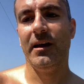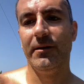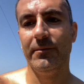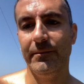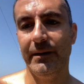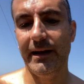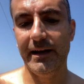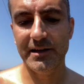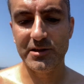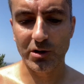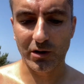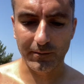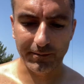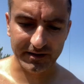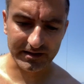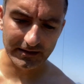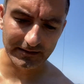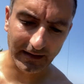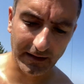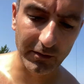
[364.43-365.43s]
bien hecho
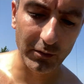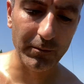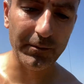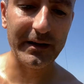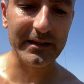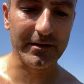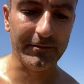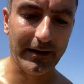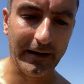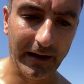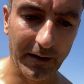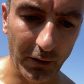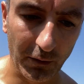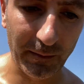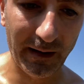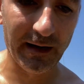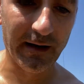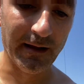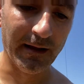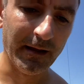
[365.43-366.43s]
representando un press de banca
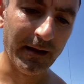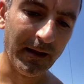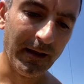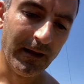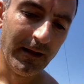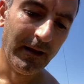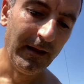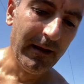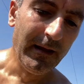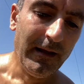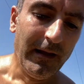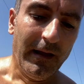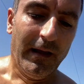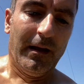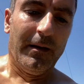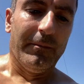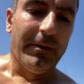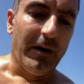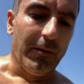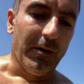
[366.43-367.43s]
normal.
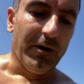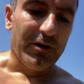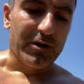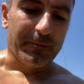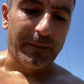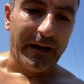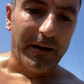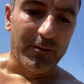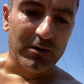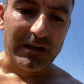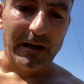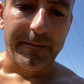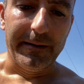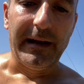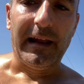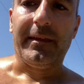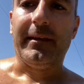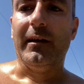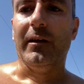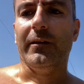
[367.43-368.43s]
Pero bueno, esperemos a ver
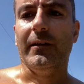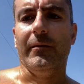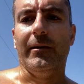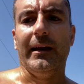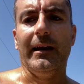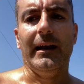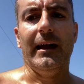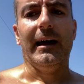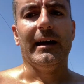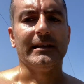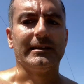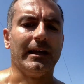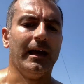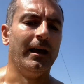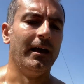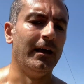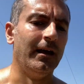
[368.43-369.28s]
hacia dónde van las